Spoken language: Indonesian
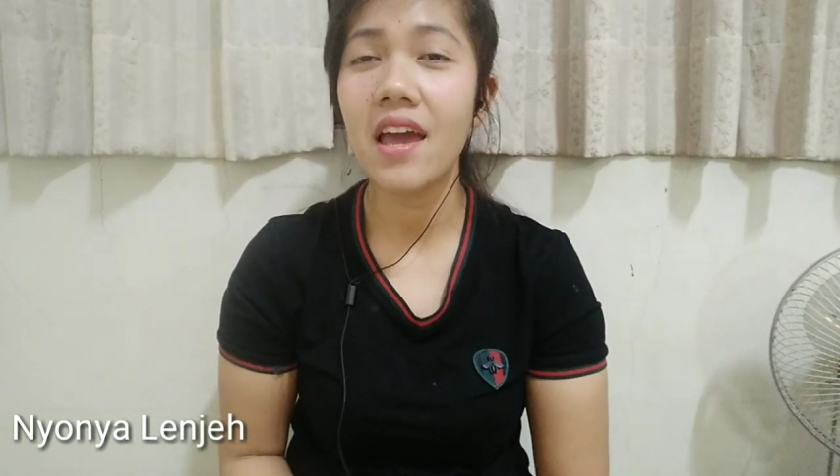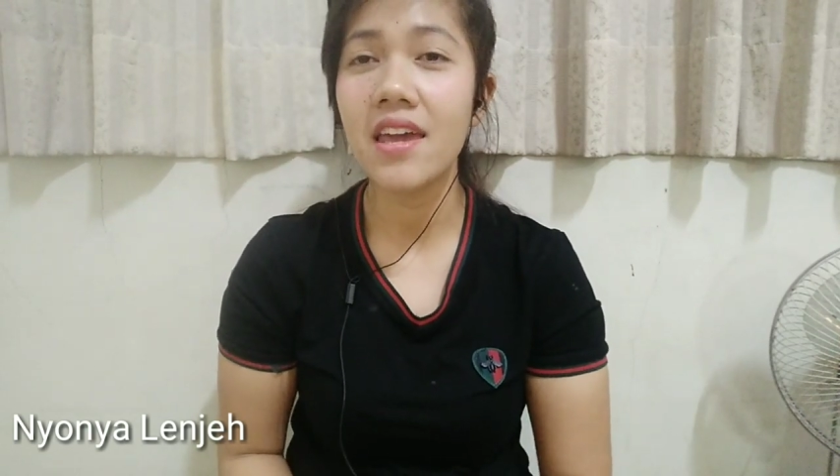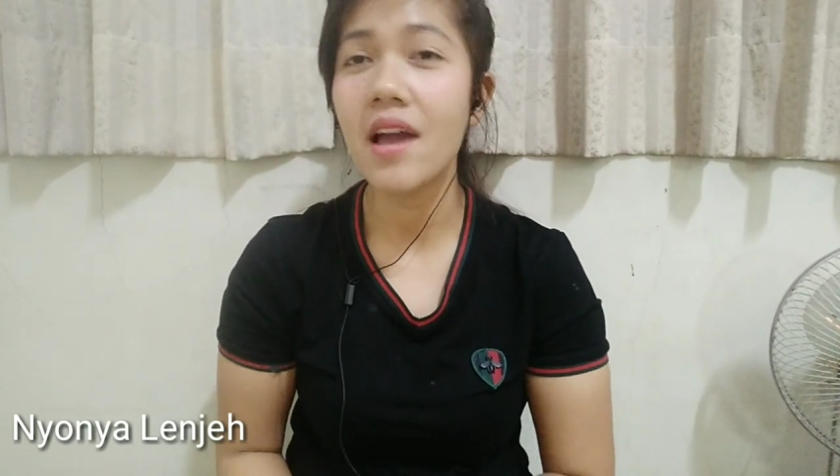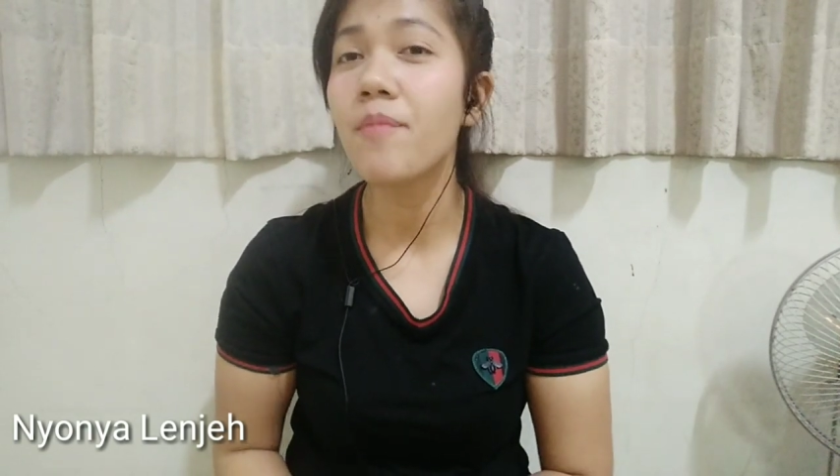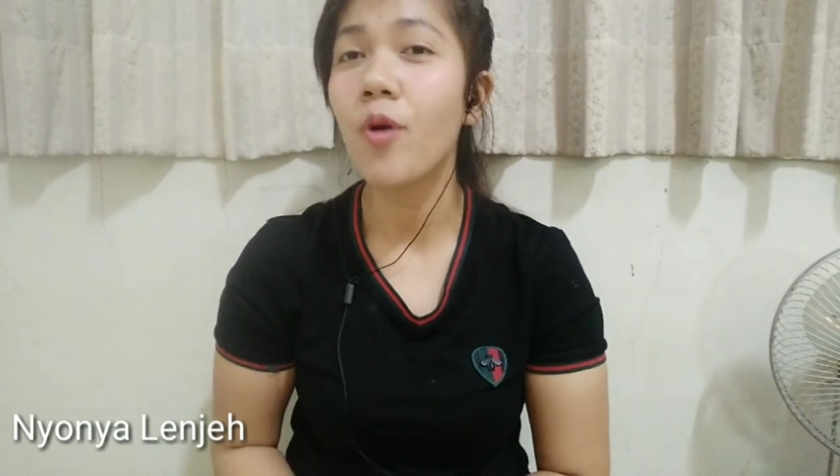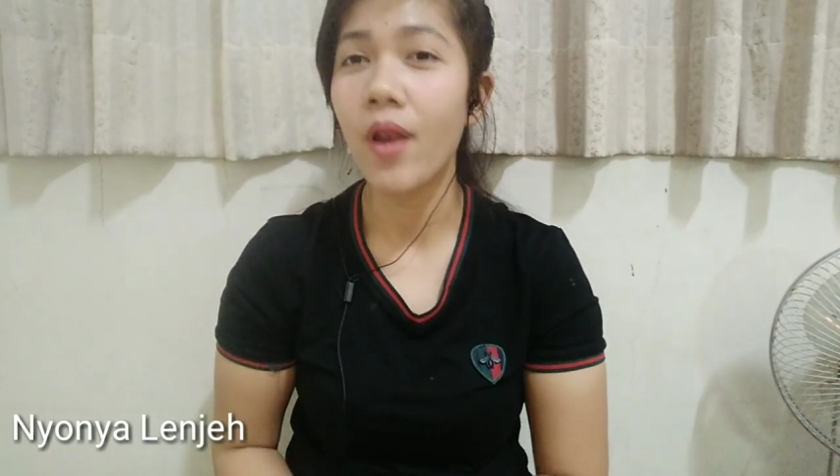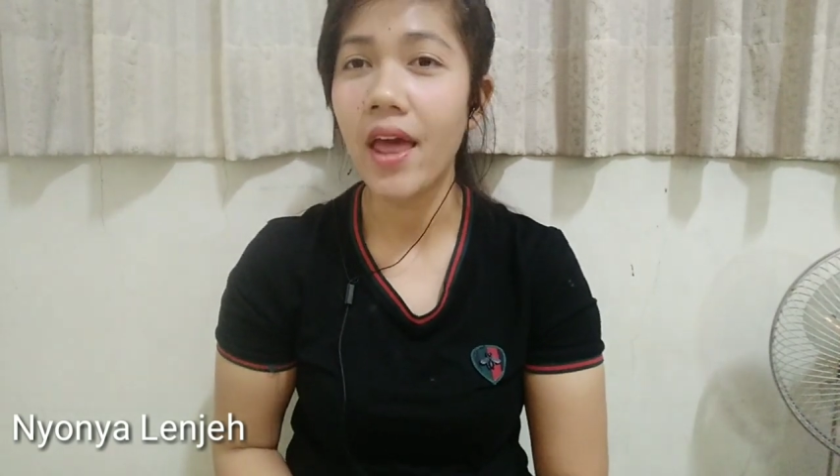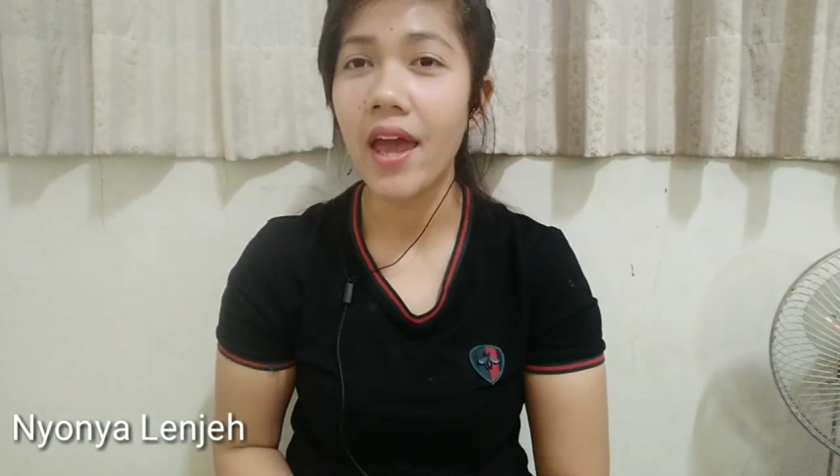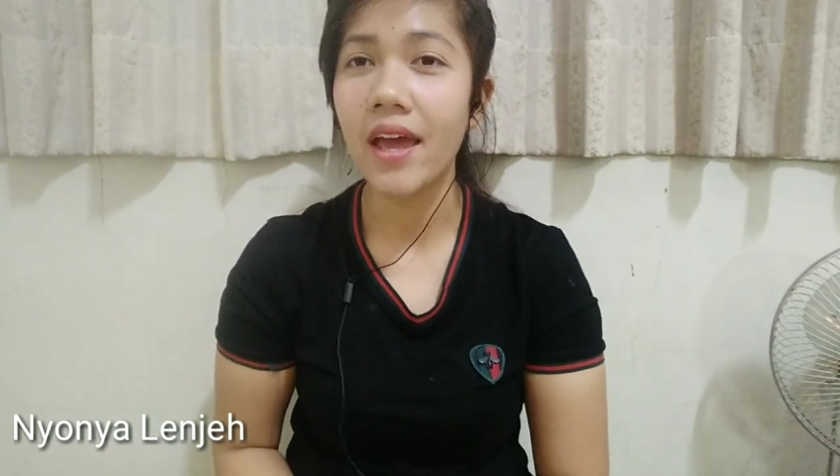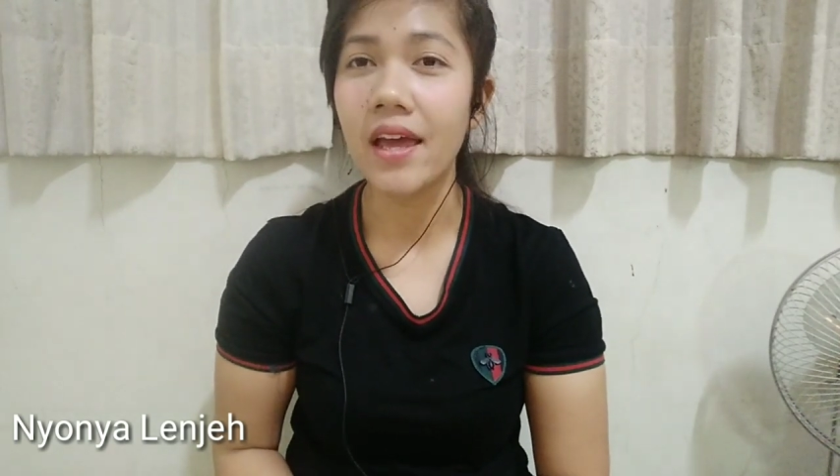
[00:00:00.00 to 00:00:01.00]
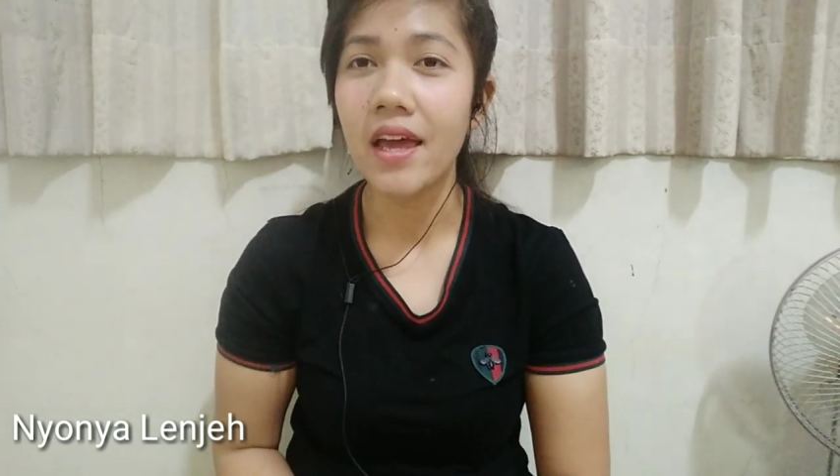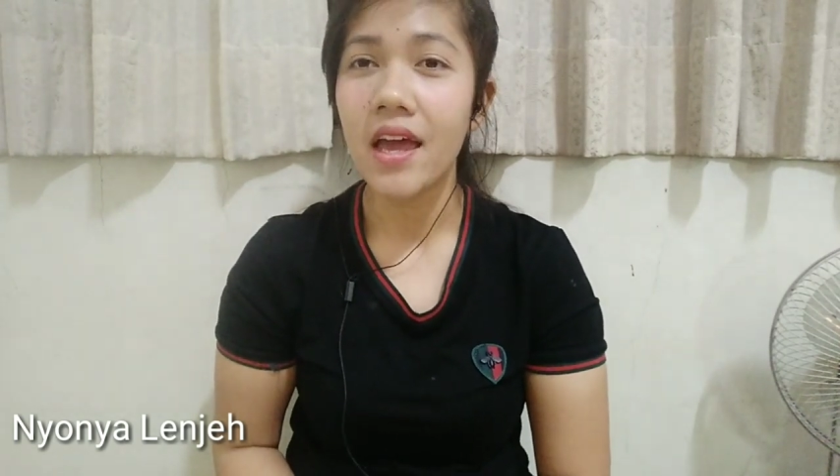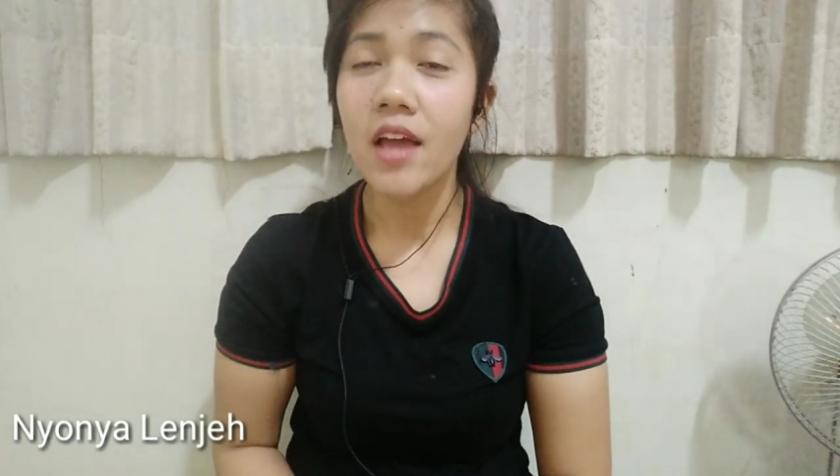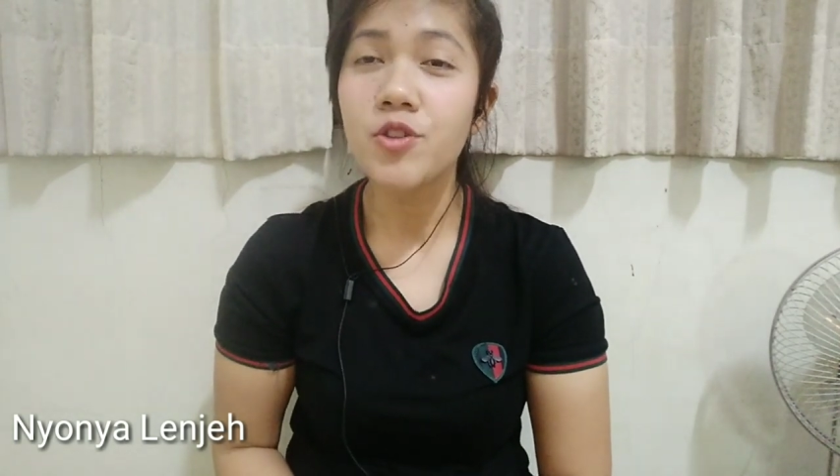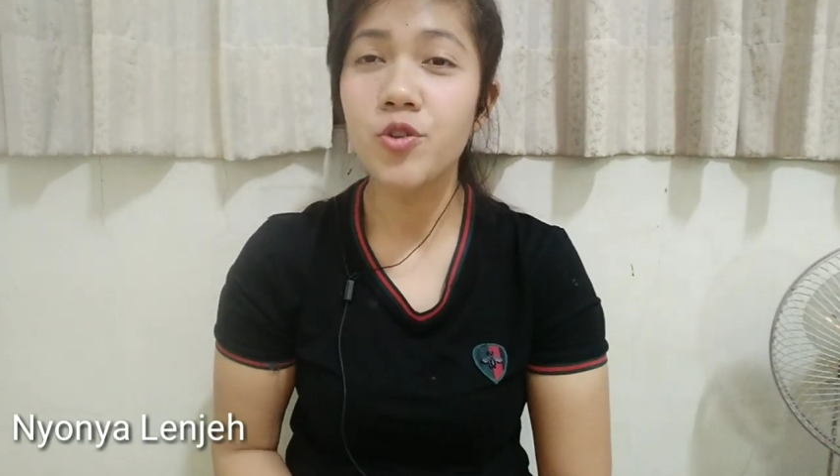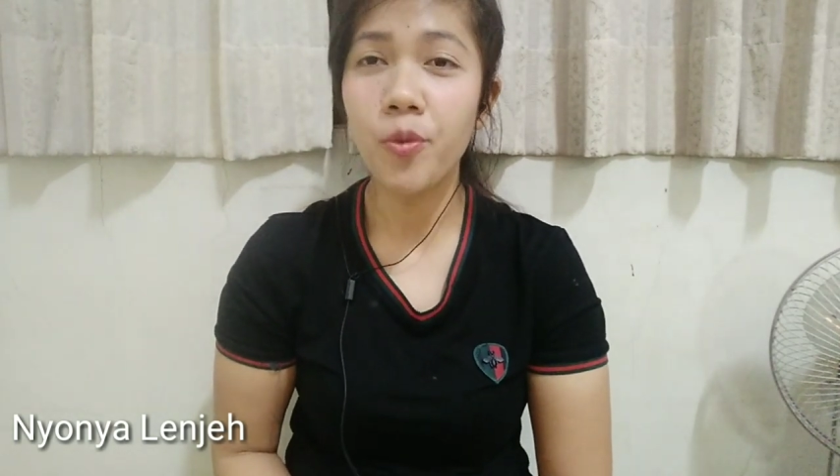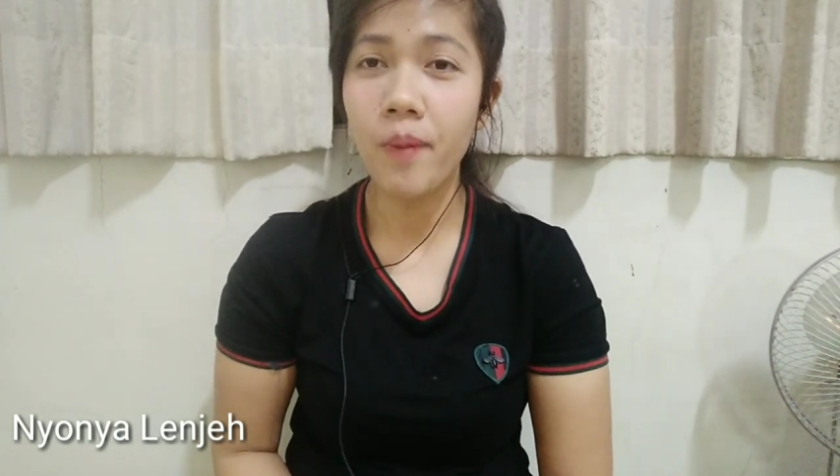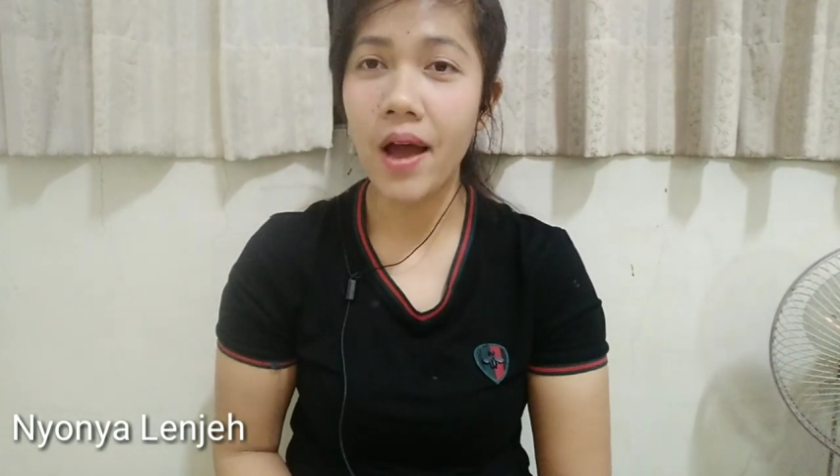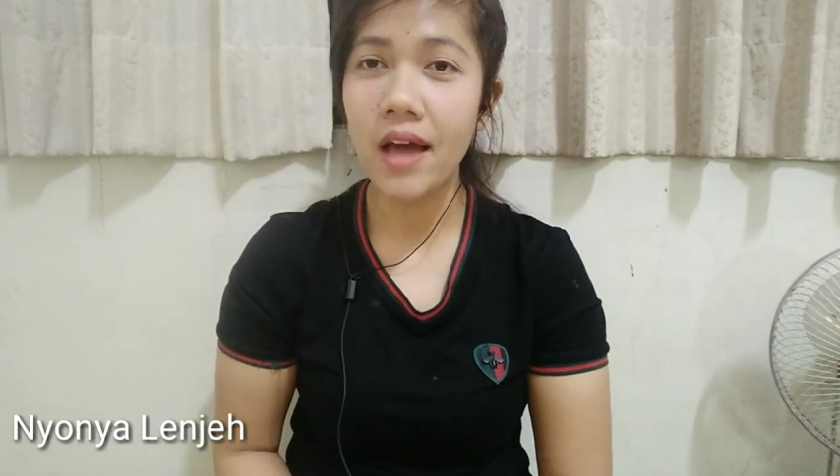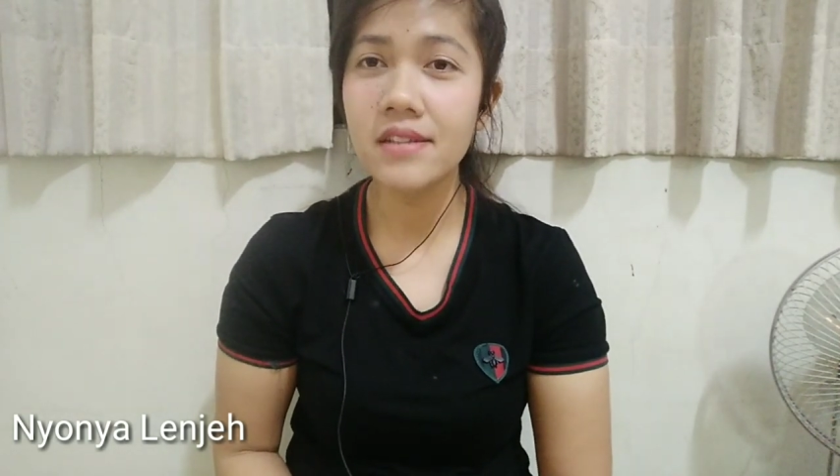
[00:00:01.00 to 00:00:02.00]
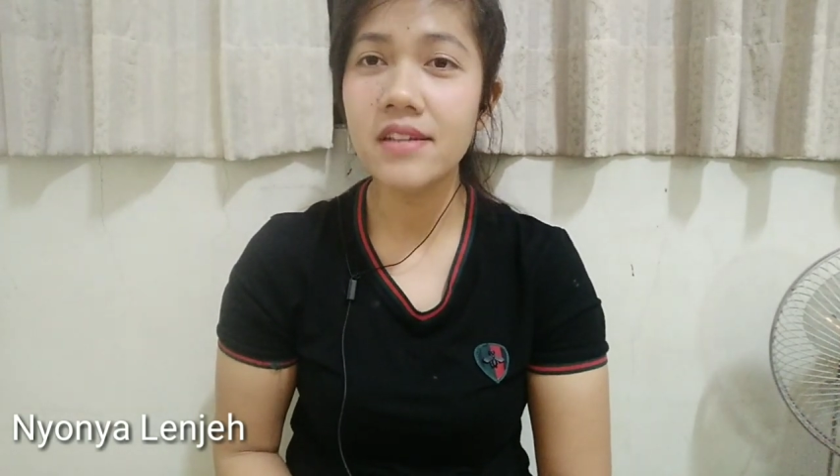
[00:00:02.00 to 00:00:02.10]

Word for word: Iya boleh, cuman